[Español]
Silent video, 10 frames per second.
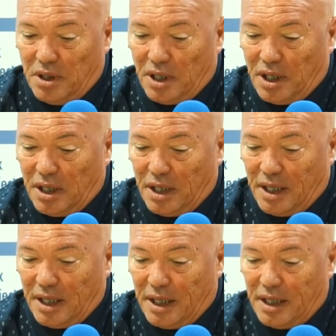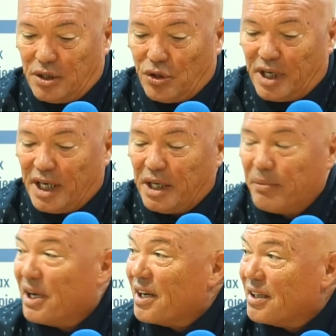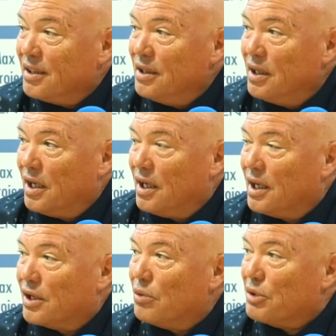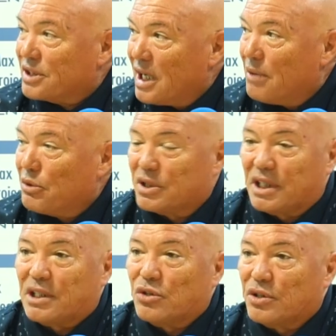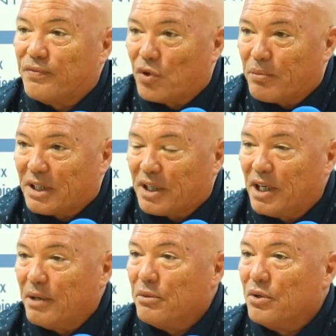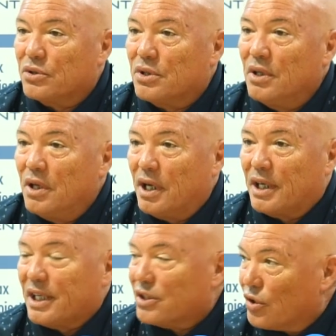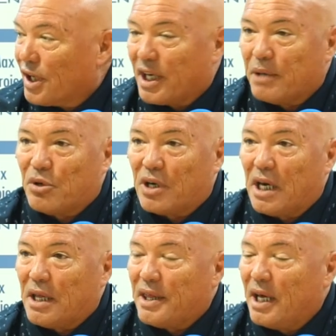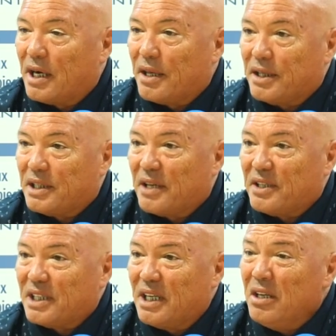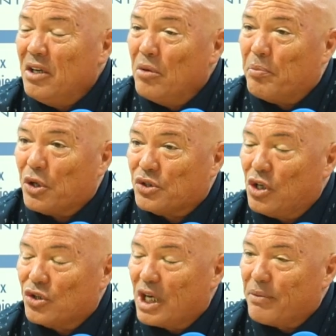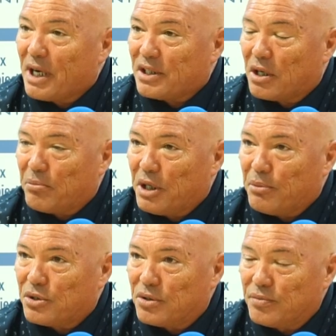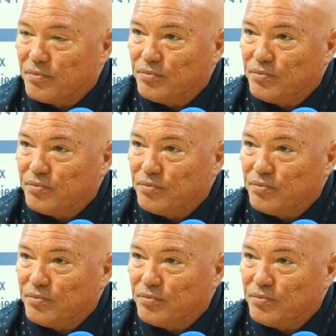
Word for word: eh, el coger y ver eh, cómo estamos qué estados de forma tenemos eh, qué es lo que queremos realizar etcétera etcétera pero si los hay van a ser mínimos